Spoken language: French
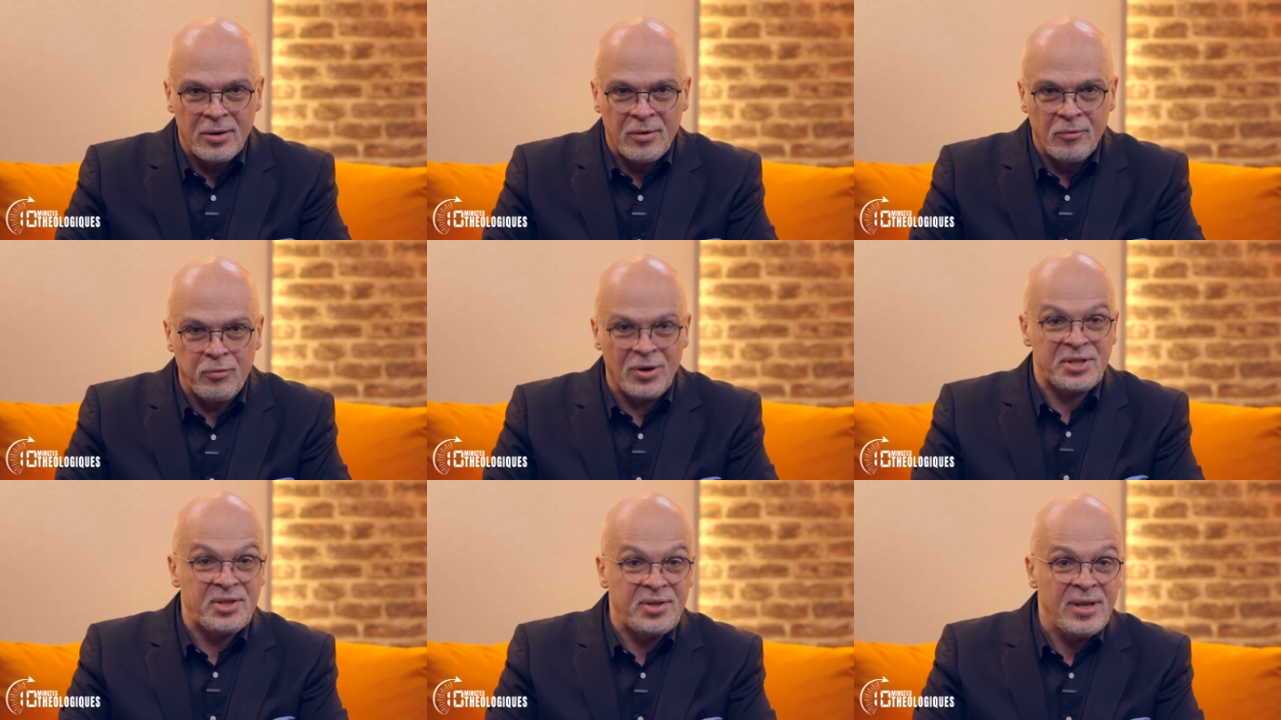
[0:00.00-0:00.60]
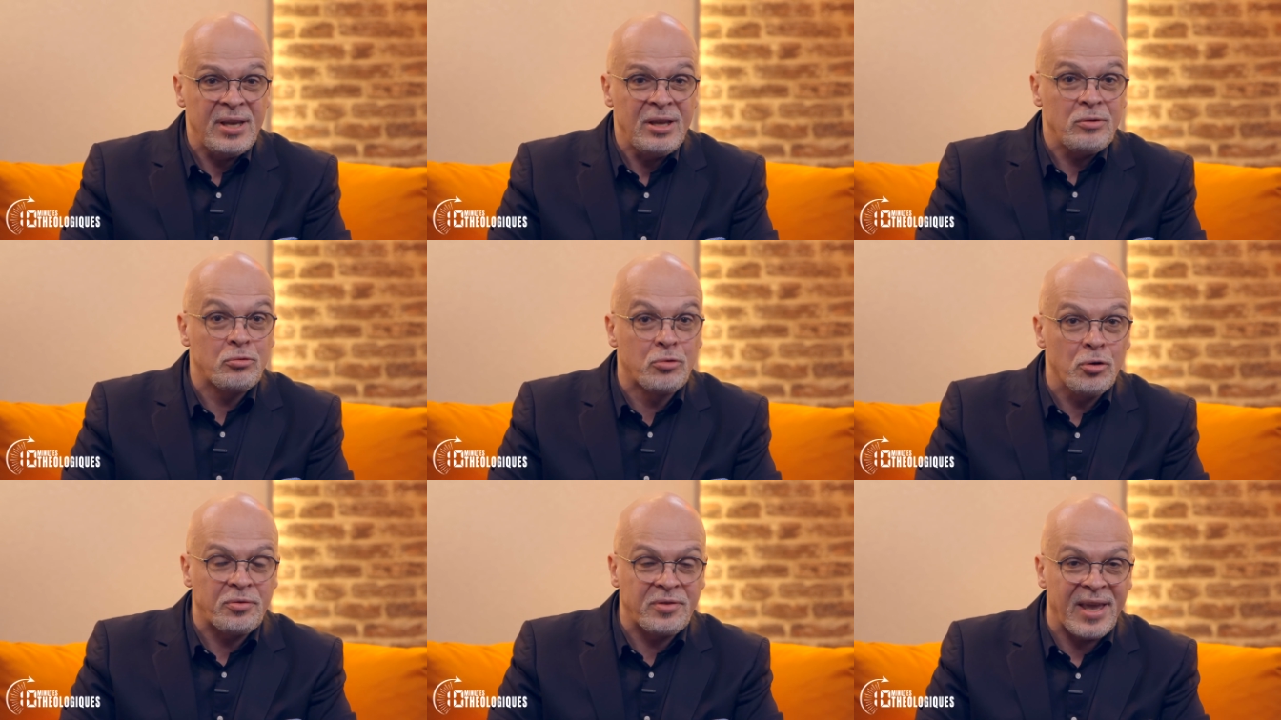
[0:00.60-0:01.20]
Voici
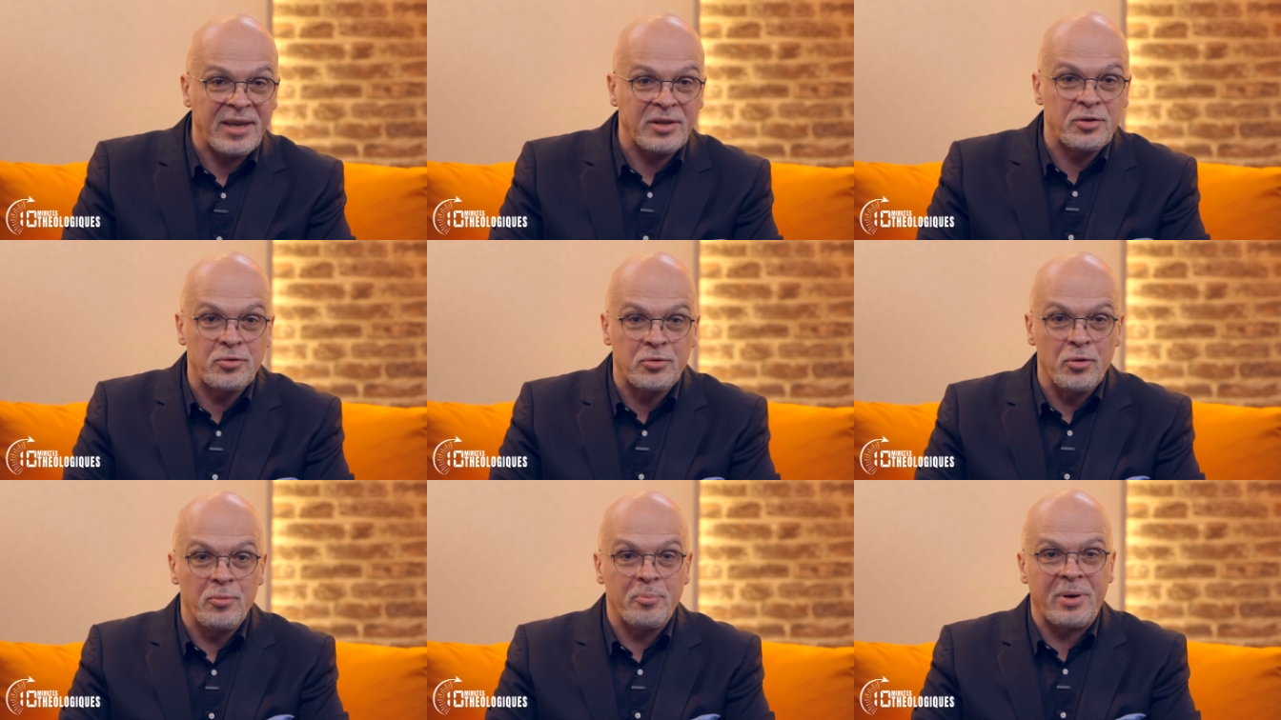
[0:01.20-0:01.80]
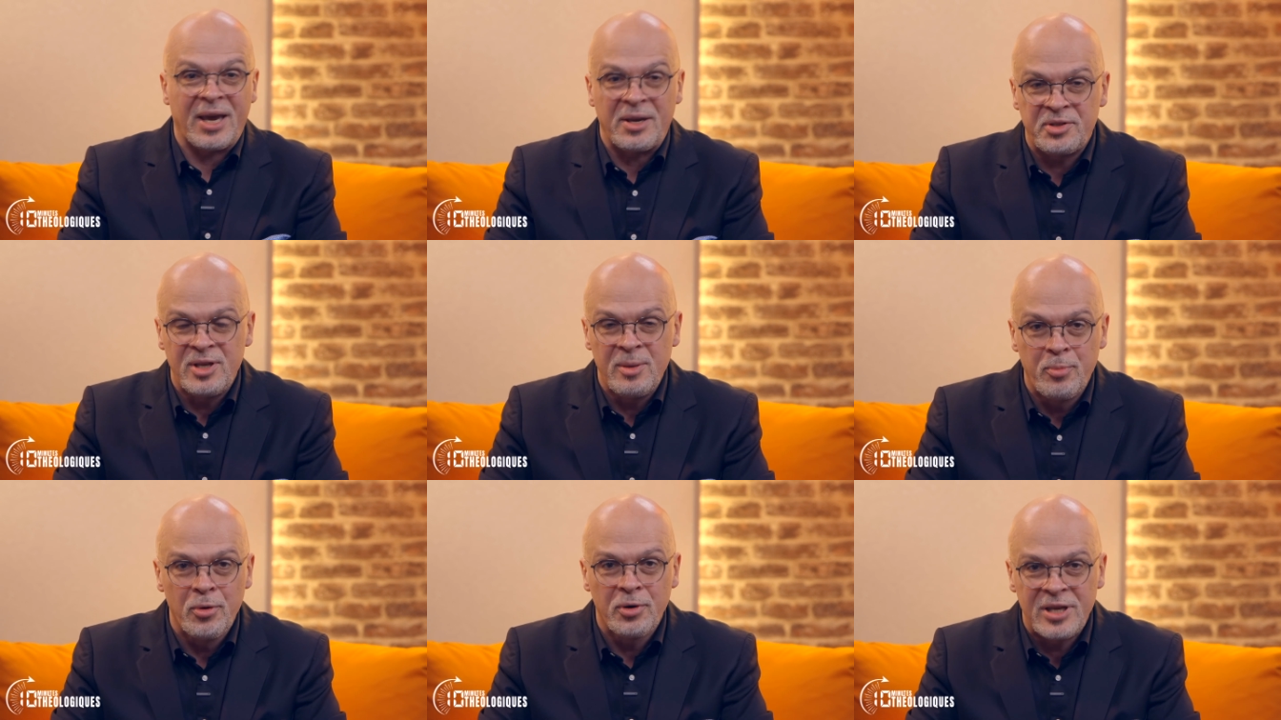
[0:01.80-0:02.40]
deux textes
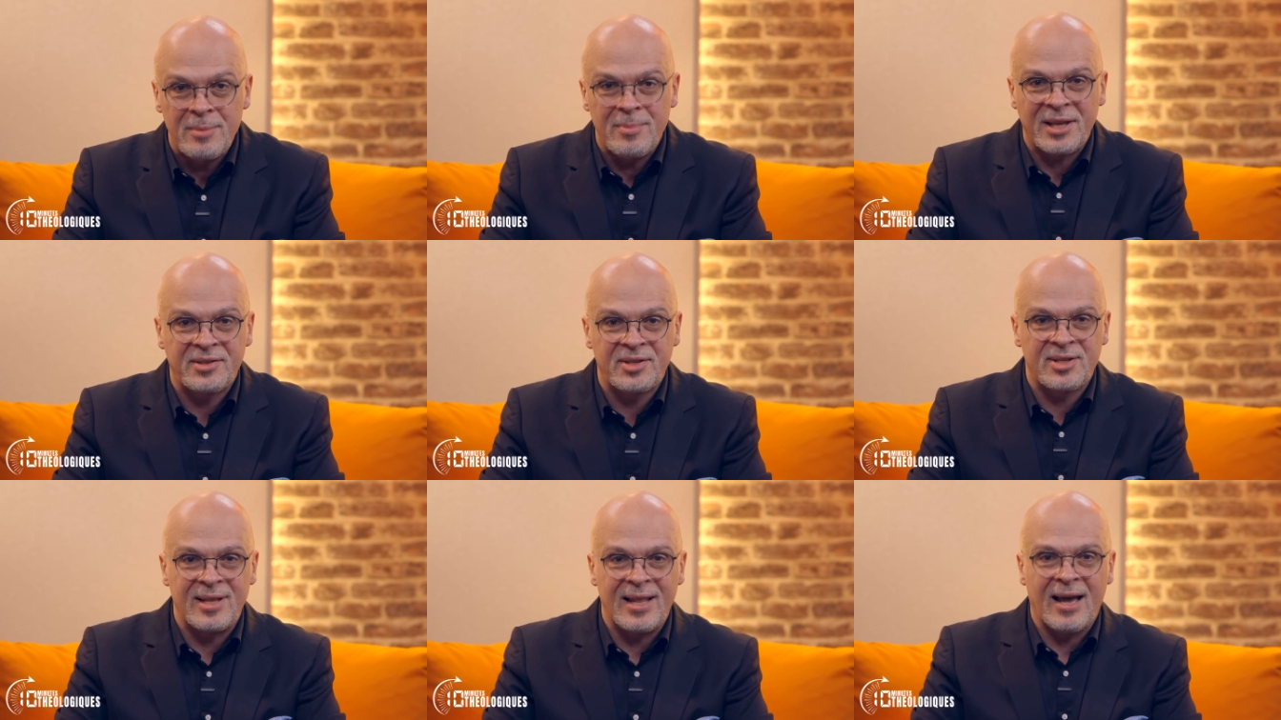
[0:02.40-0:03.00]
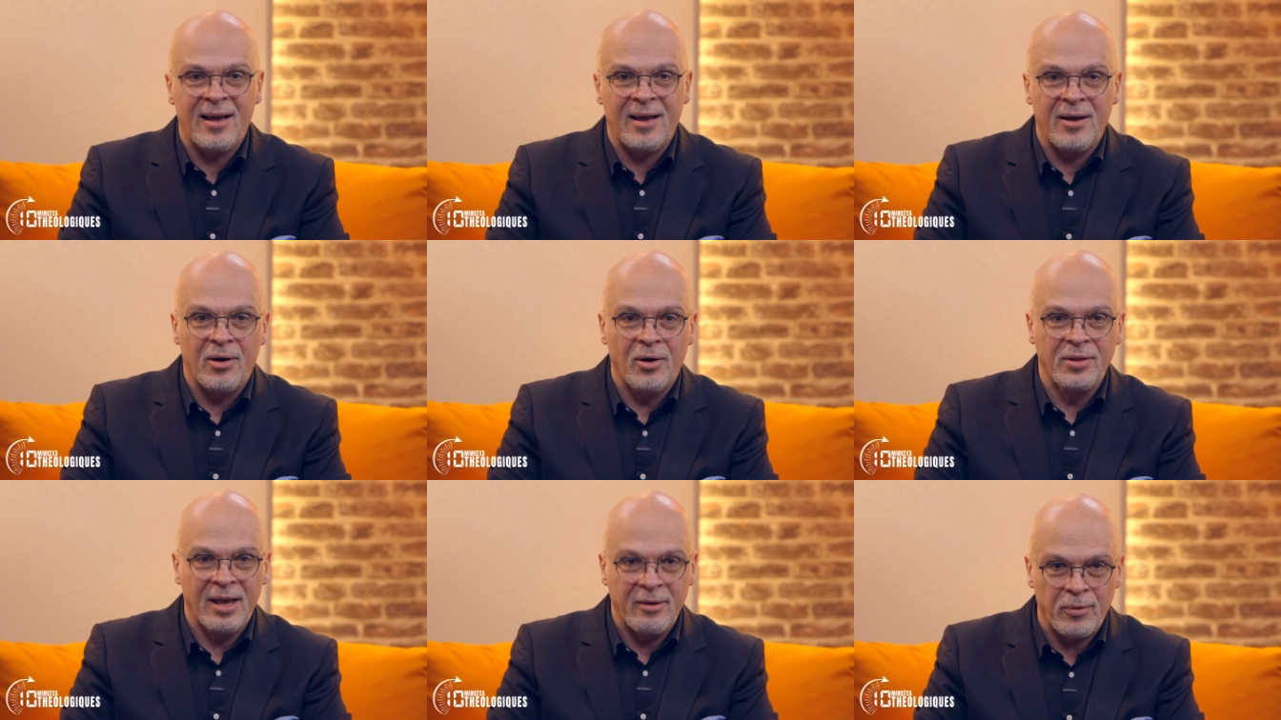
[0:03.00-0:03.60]
principaux qui mettent cela
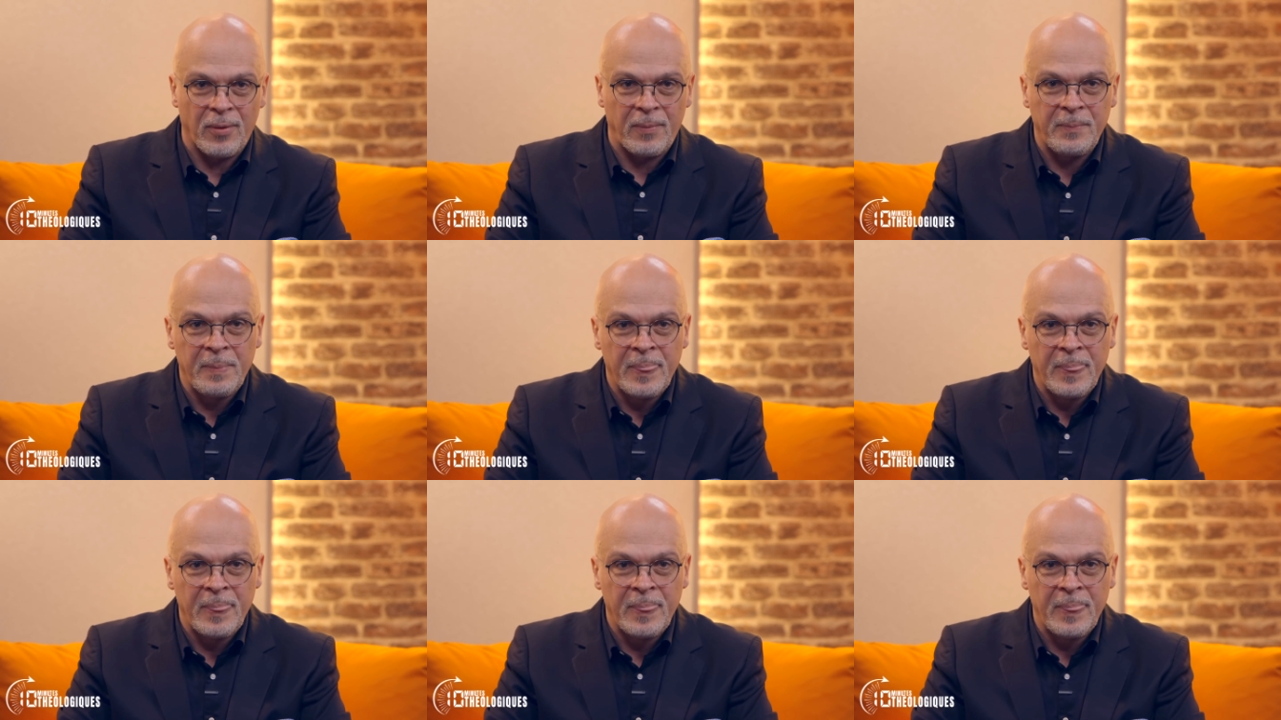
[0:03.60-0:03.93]
en avant.